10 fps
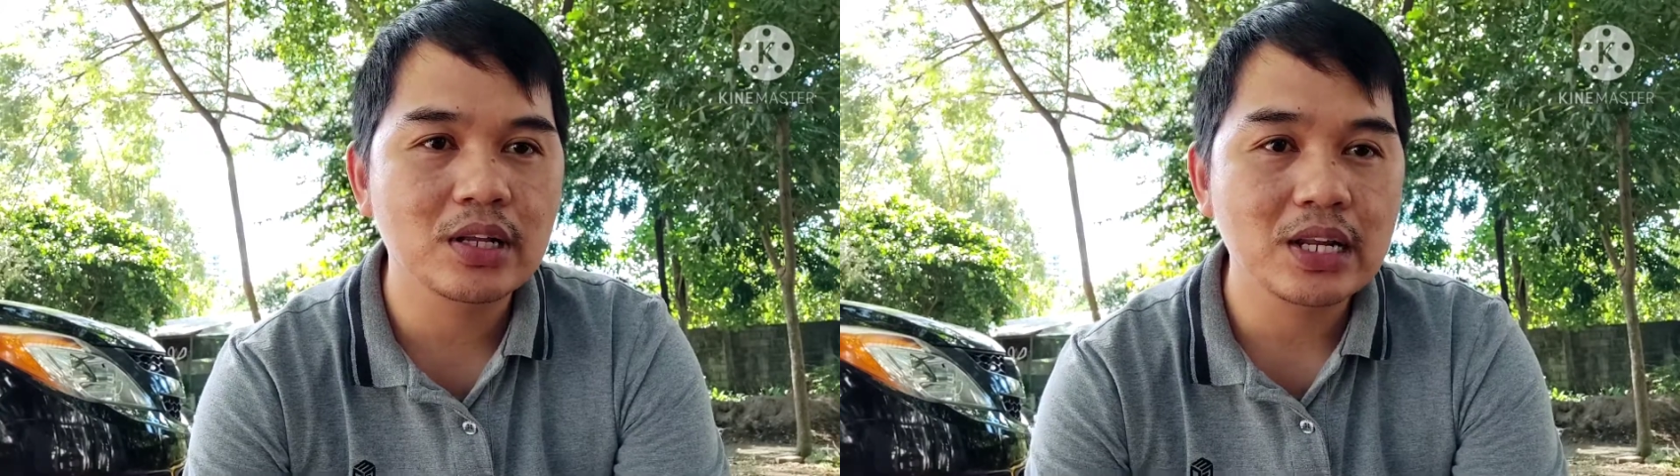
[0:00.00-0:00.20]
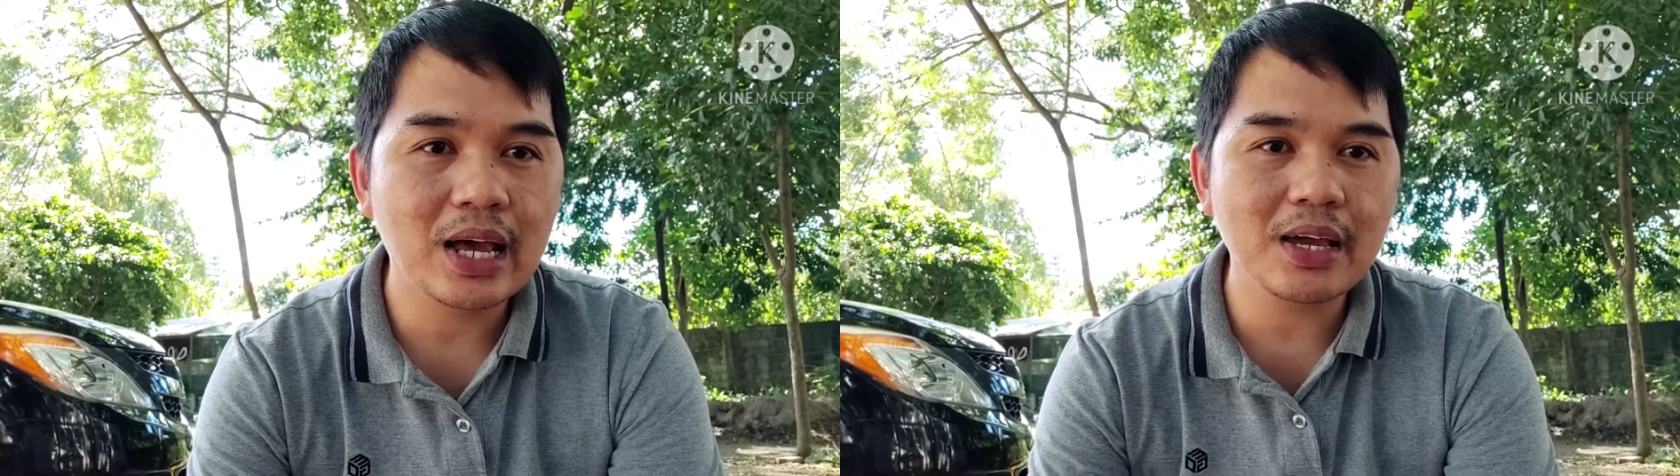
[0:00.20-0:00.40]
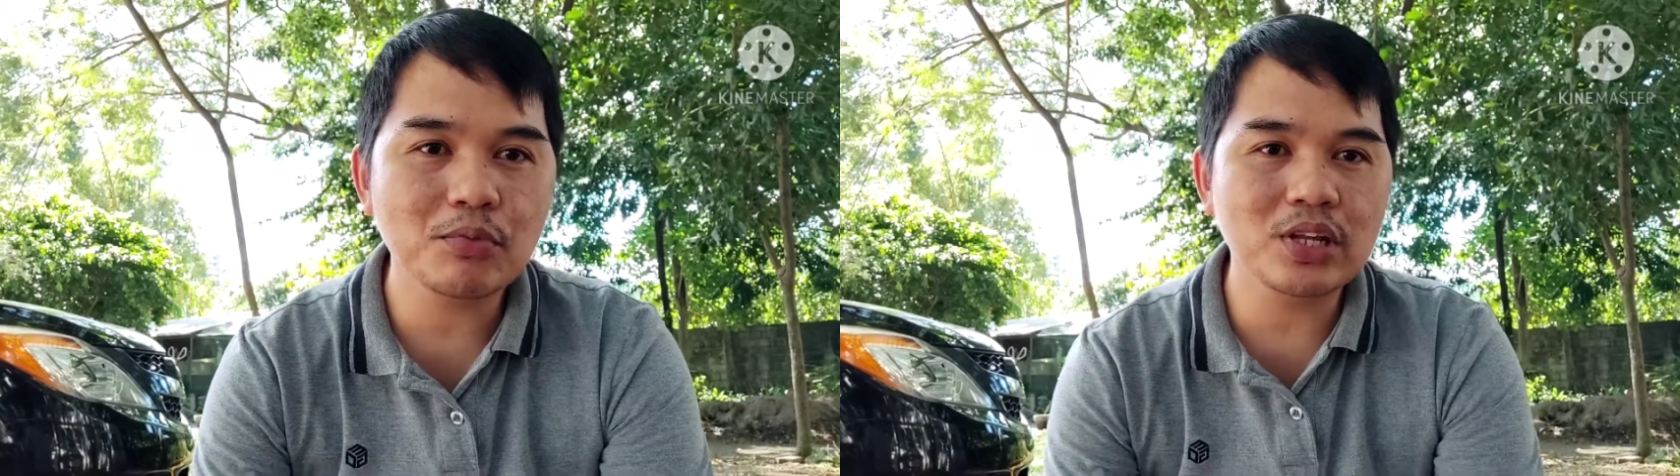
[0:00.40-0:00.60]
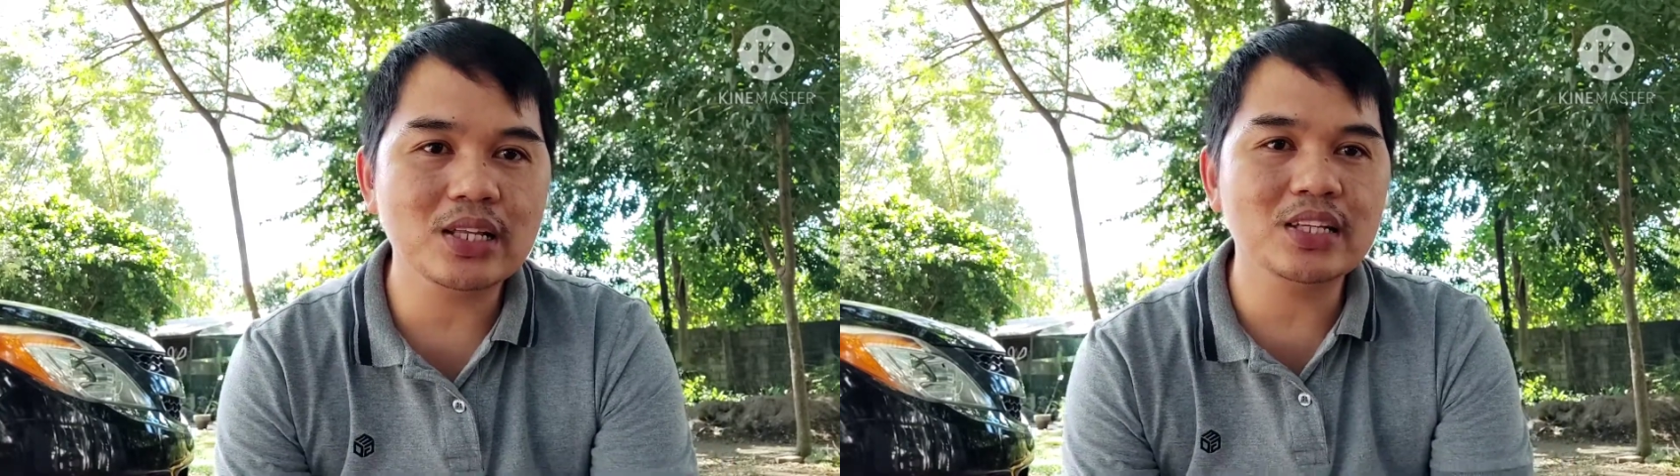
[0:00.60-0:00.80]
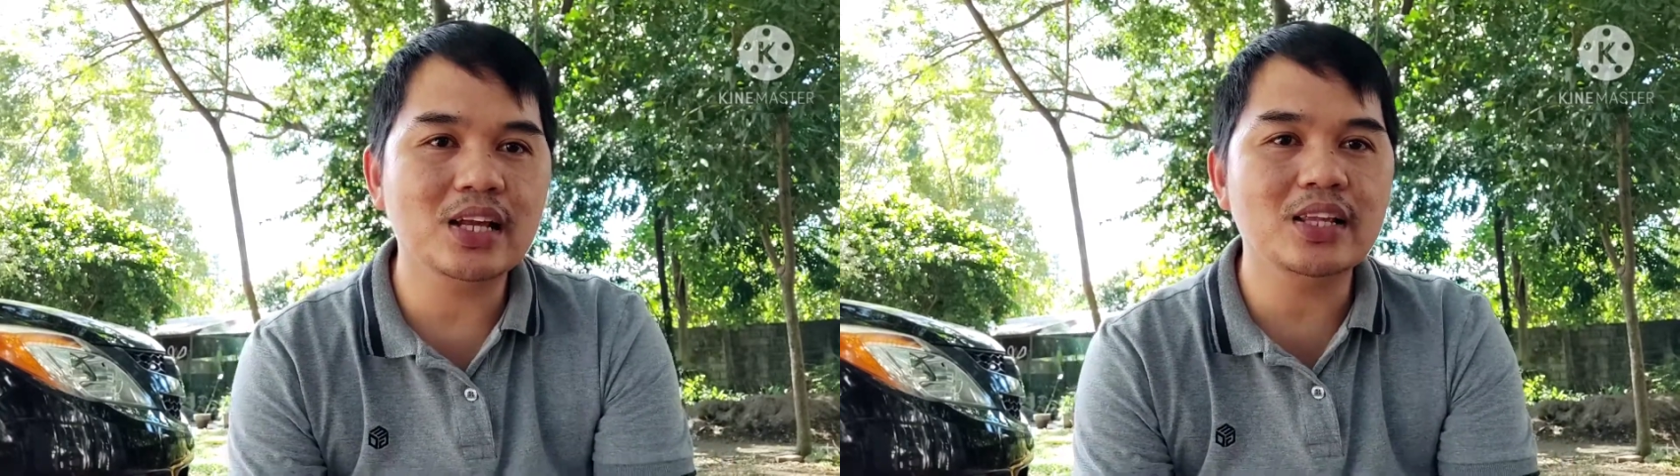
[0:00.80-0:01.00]
Lagi po
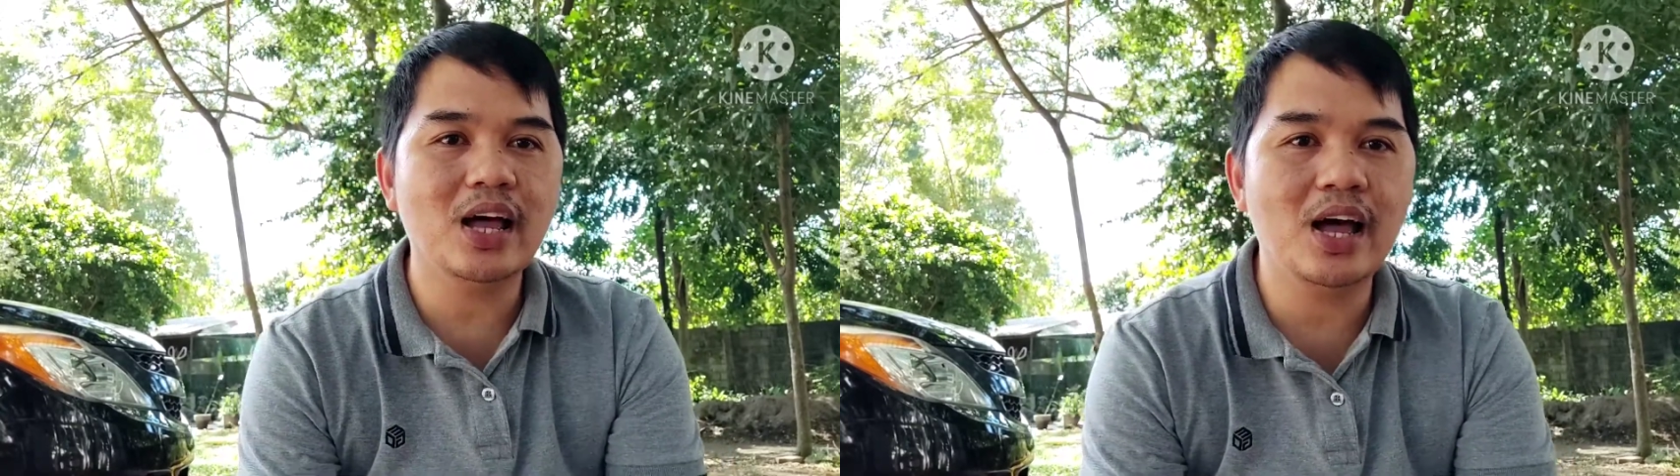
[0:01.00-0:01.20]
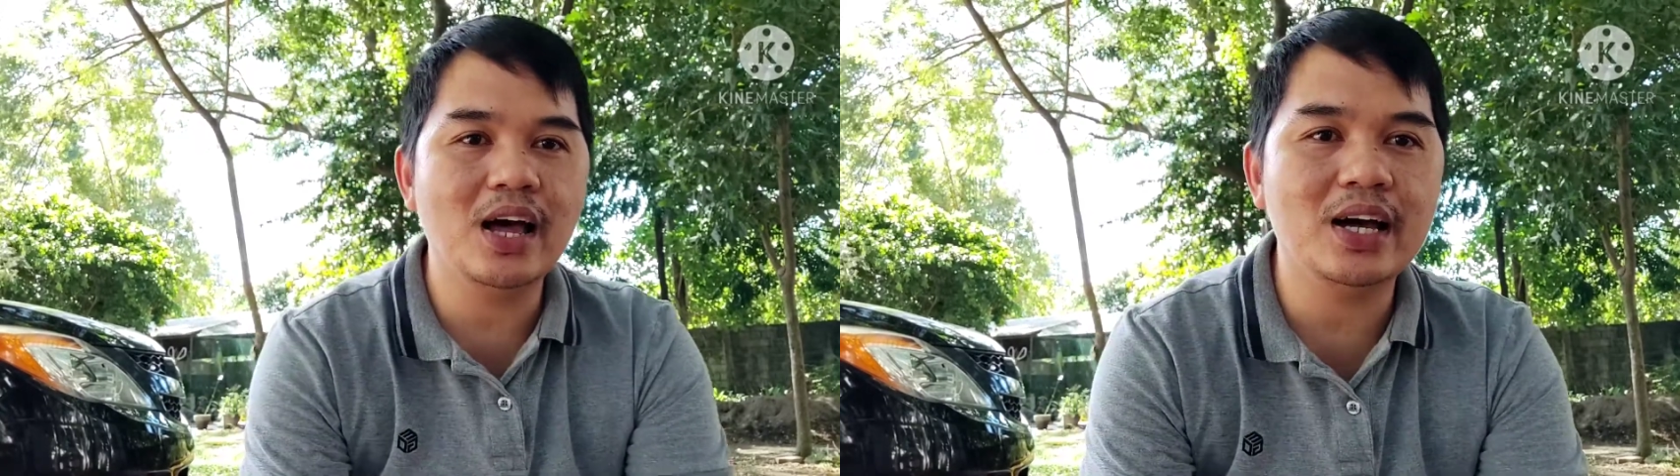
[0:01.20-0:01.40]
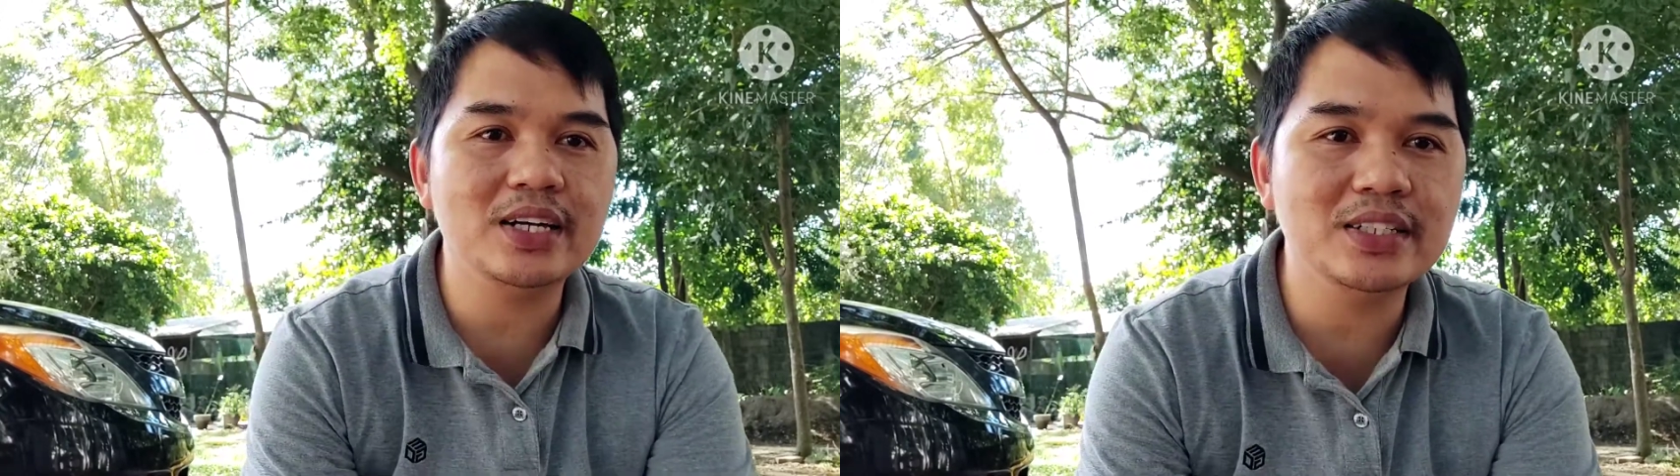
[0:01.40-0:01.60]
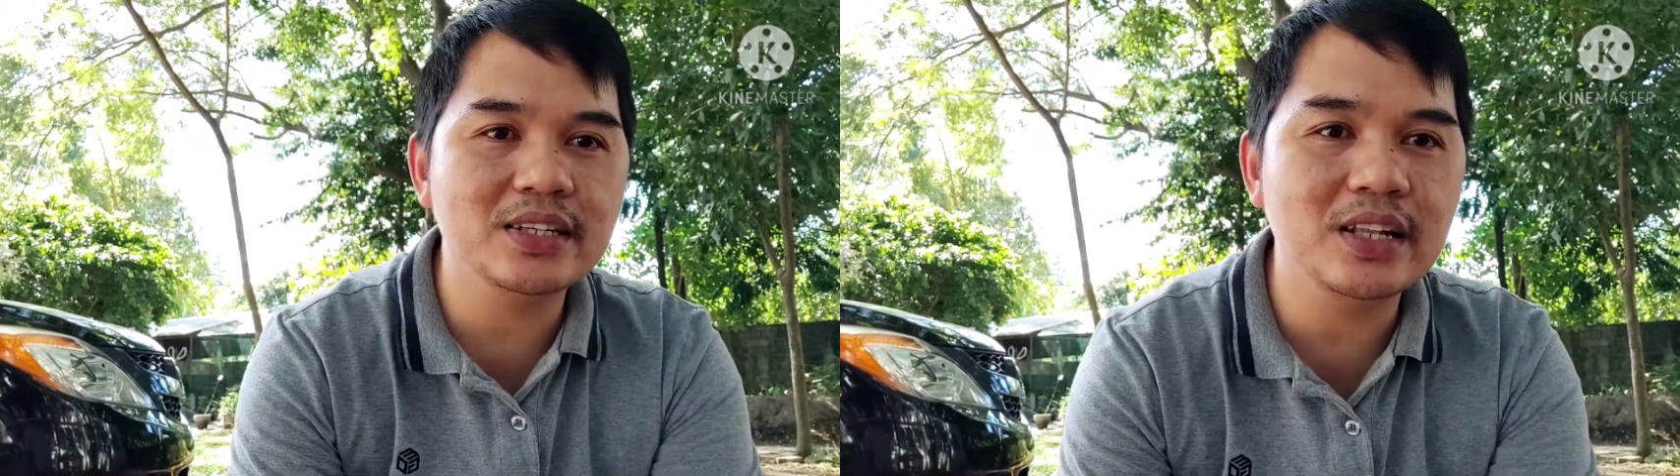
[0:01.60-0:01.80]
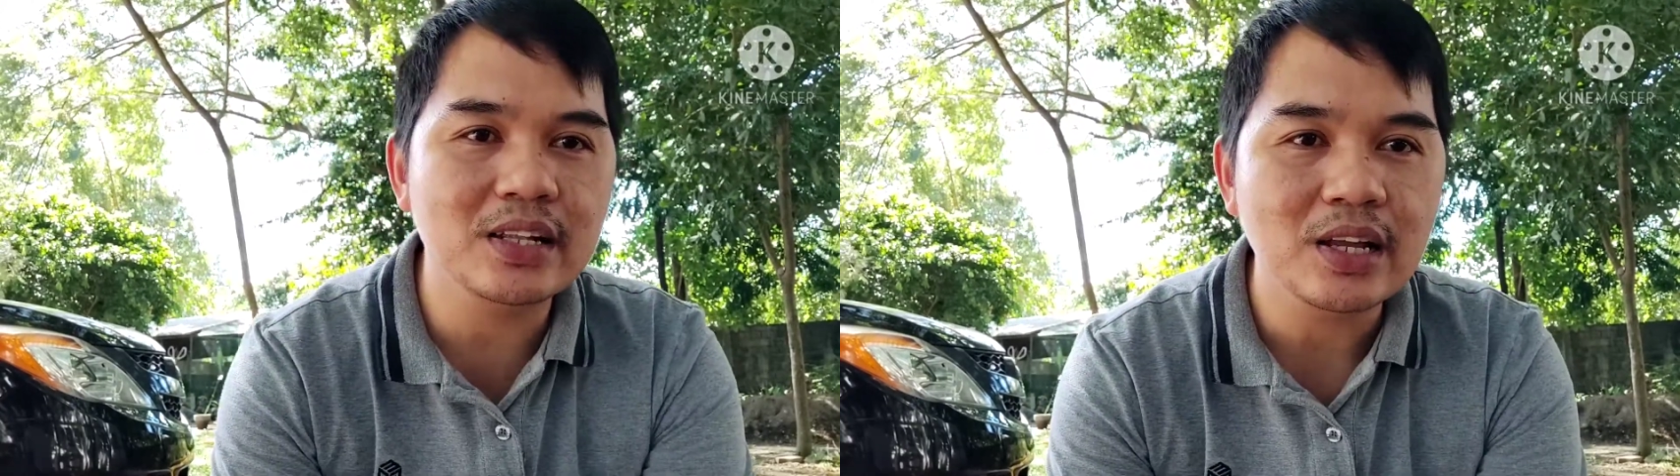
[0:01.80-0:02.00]
nating tandaan,